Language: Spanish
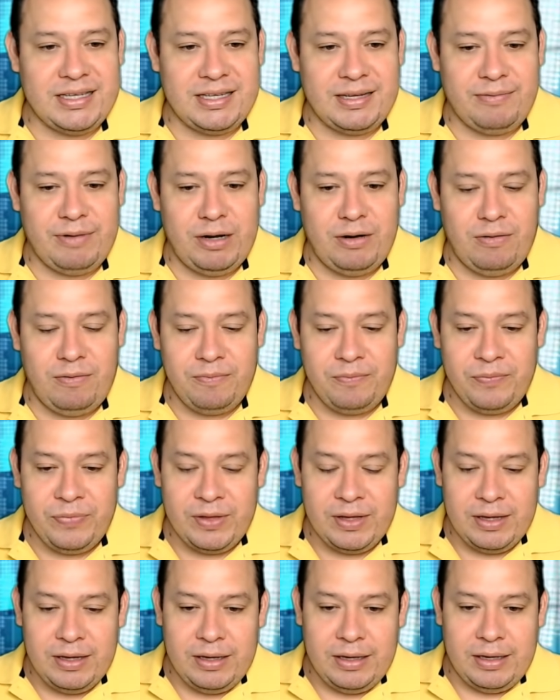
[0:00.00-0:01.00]
Bueno,
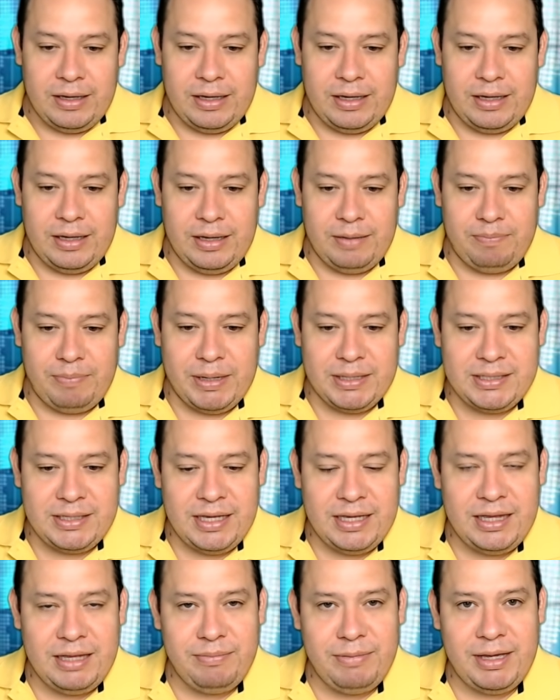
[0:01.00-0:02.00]
eh,
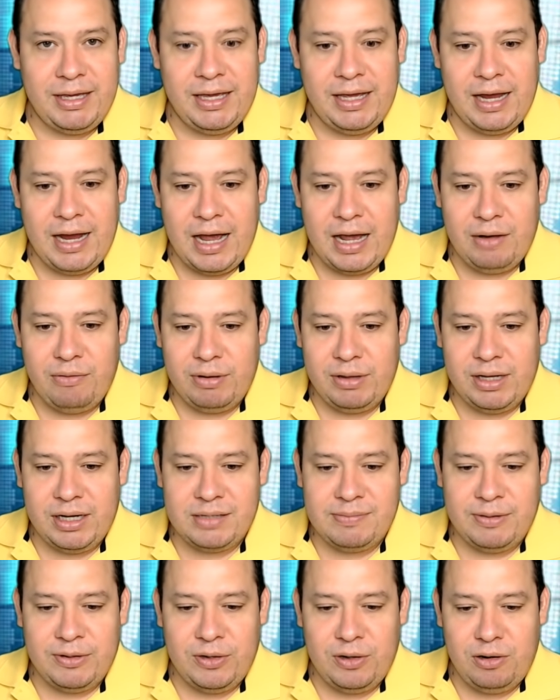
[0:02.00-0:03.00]
presidente mexicano
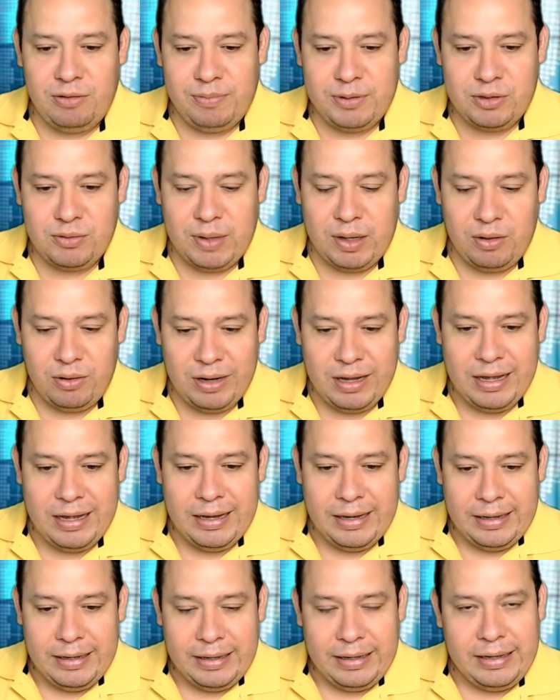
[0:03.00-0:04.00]
Andrés Manuel López Obrador,
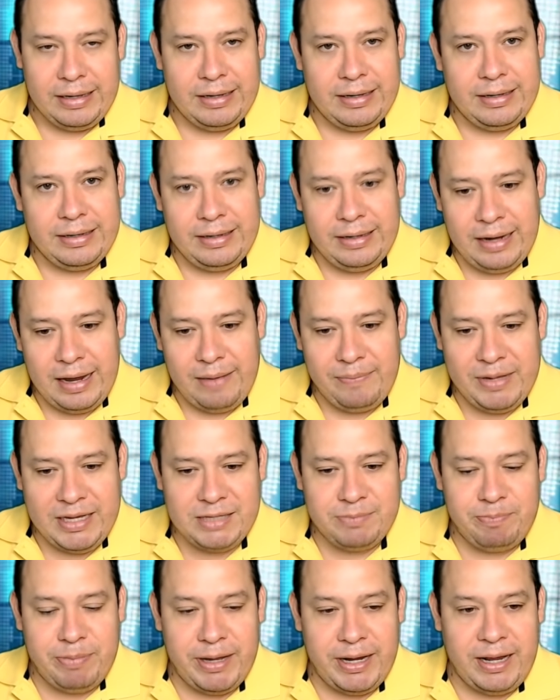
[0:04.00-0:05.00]
eh, la
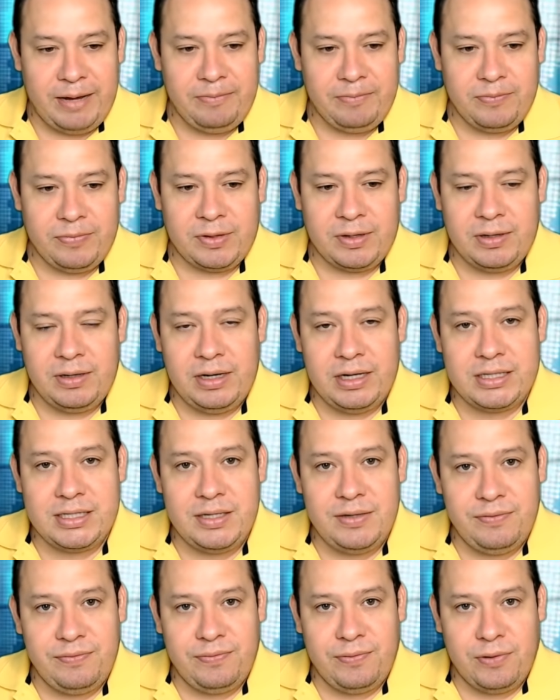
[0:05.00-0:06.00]
víspera
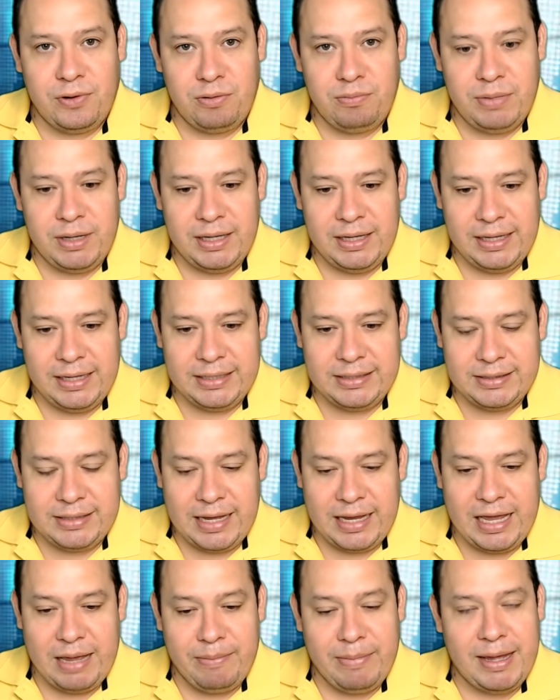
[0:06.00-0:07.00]
les informé de
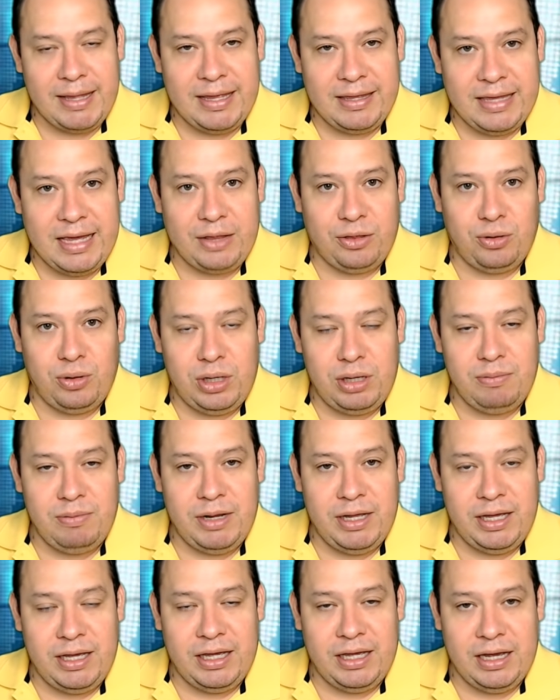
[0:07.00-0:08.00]
esta llamada de Anthony
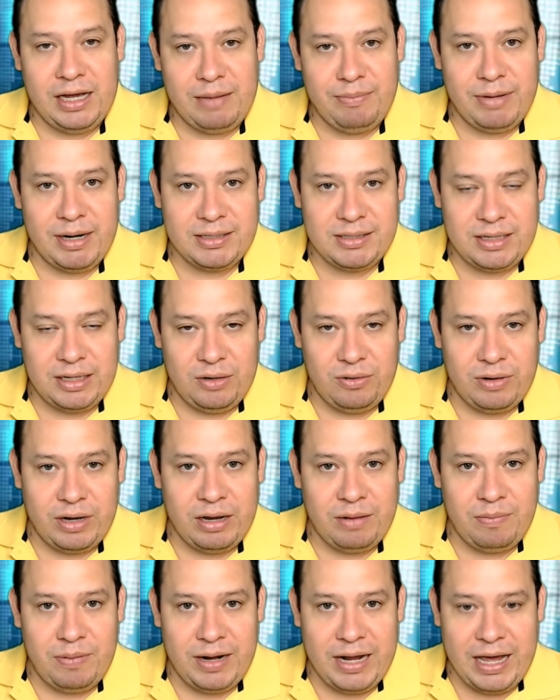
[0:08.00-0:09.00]
Blinken a Marcelo
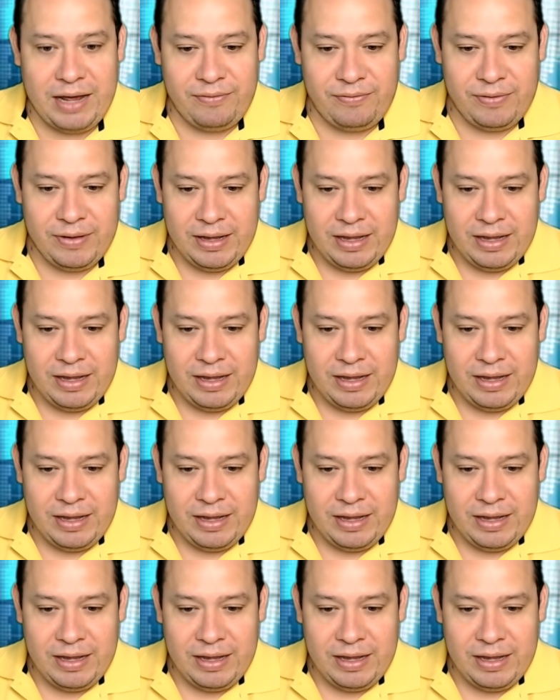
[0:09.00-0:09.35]
Ebrard